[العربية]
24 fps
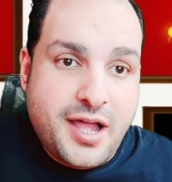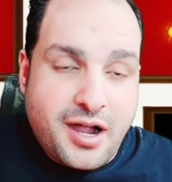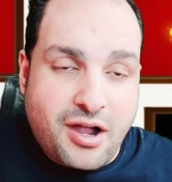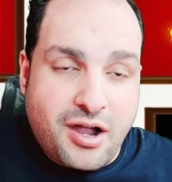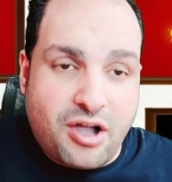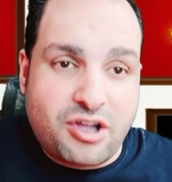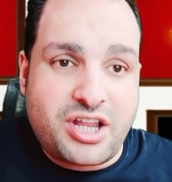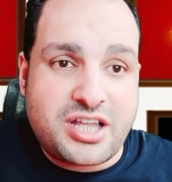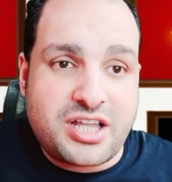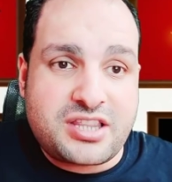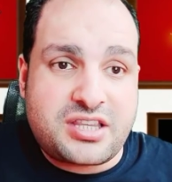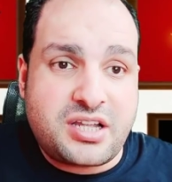
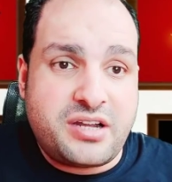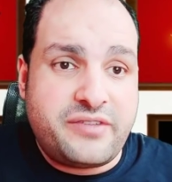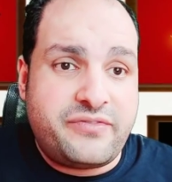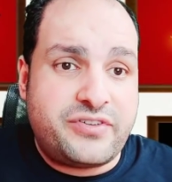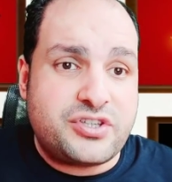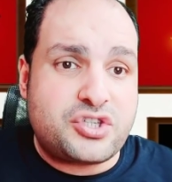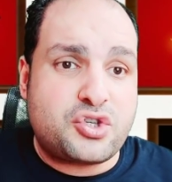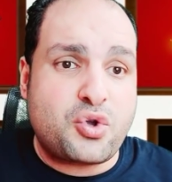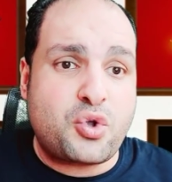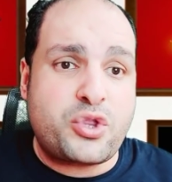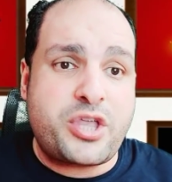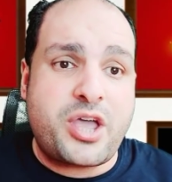قناه
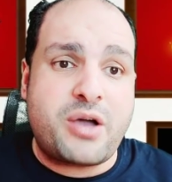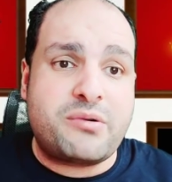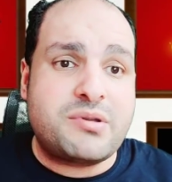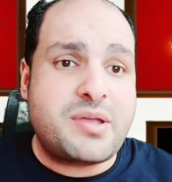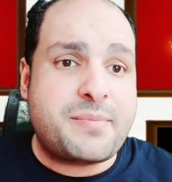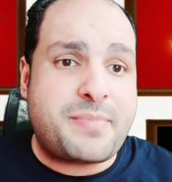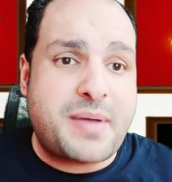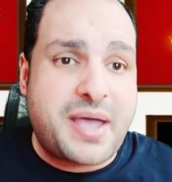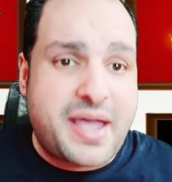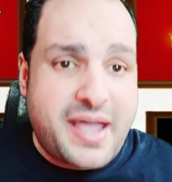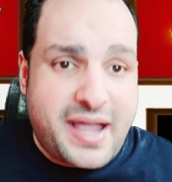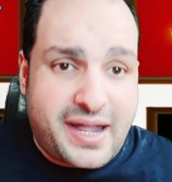تلفزيونيه
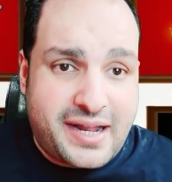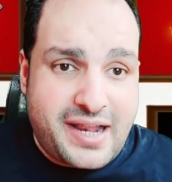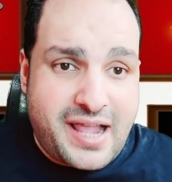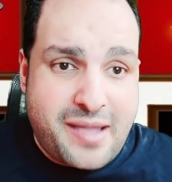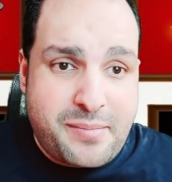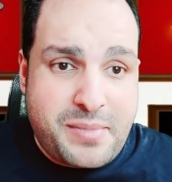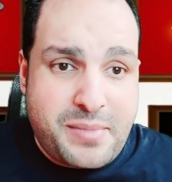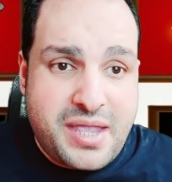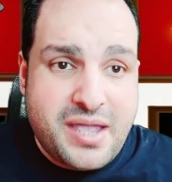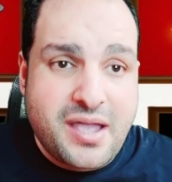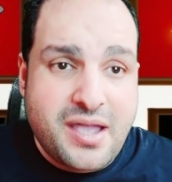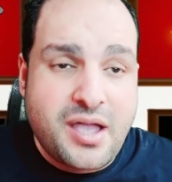ويبقى
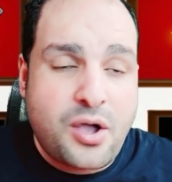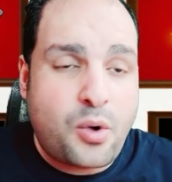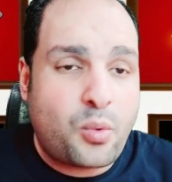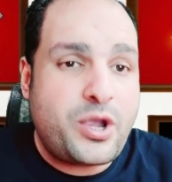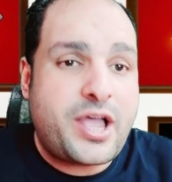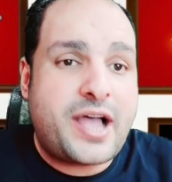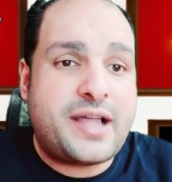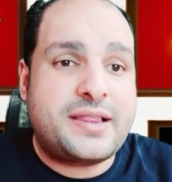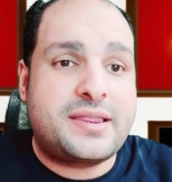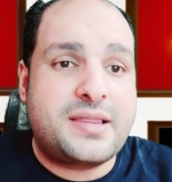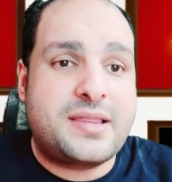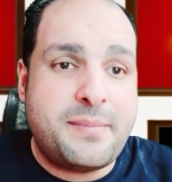اعلامي
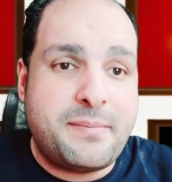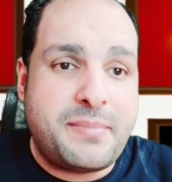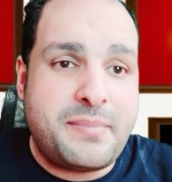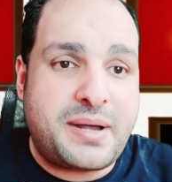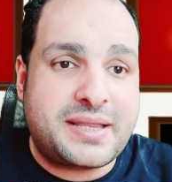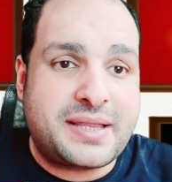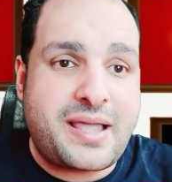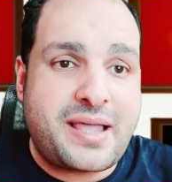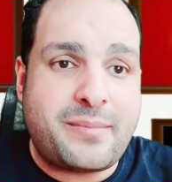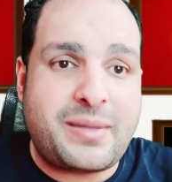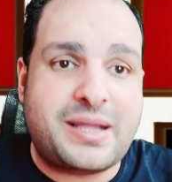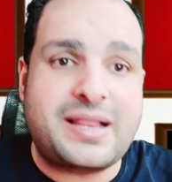ويقدم
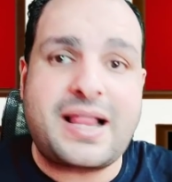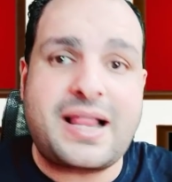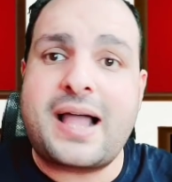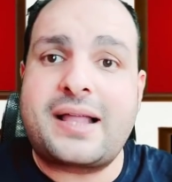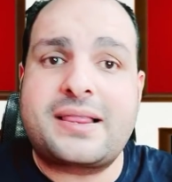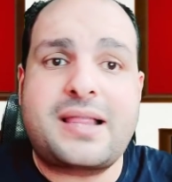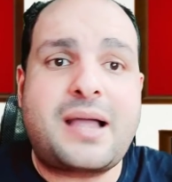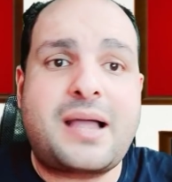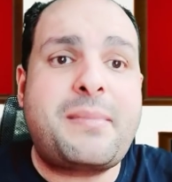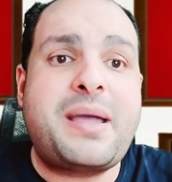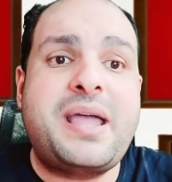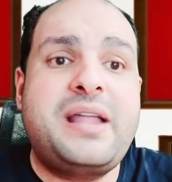برنامج لا
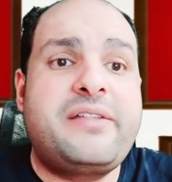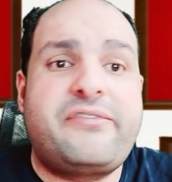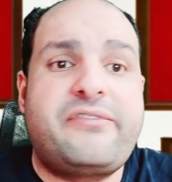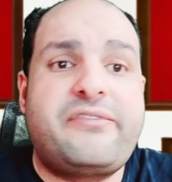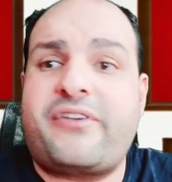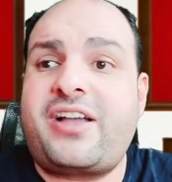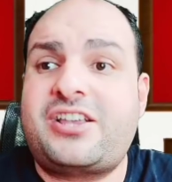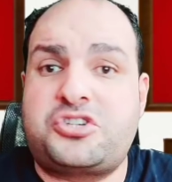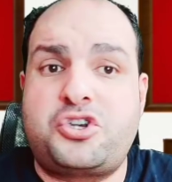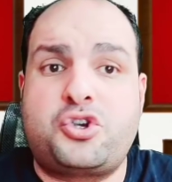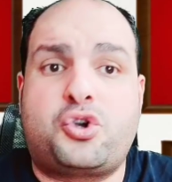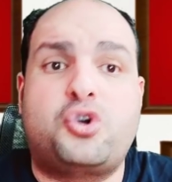ده ما
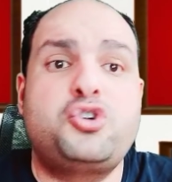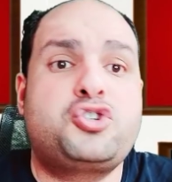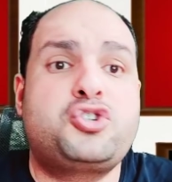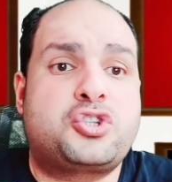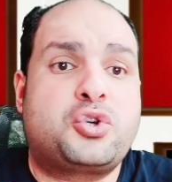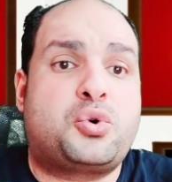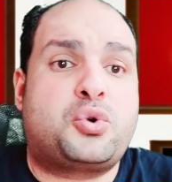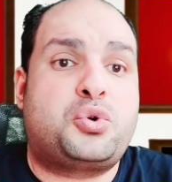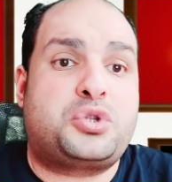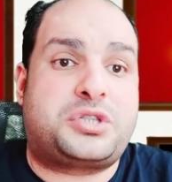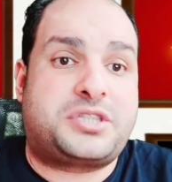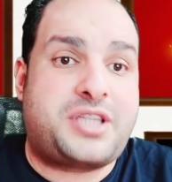ينفعش يخش
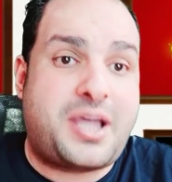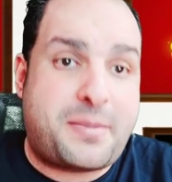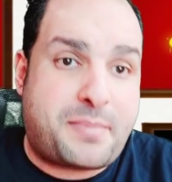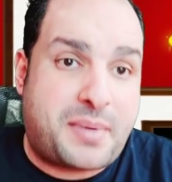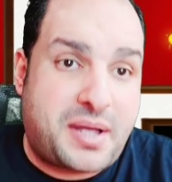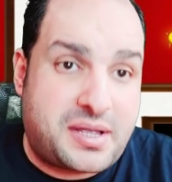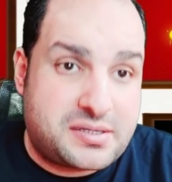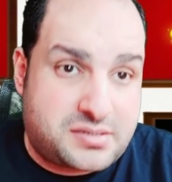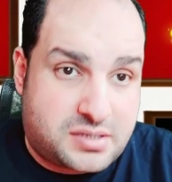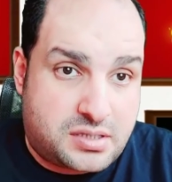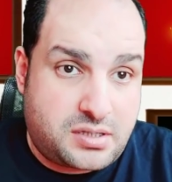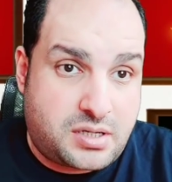كتاب
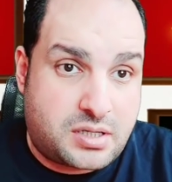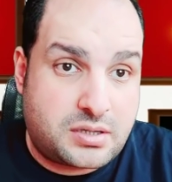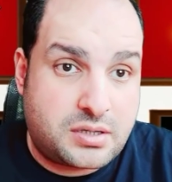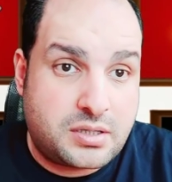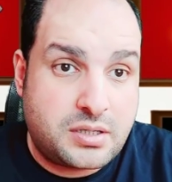اصلا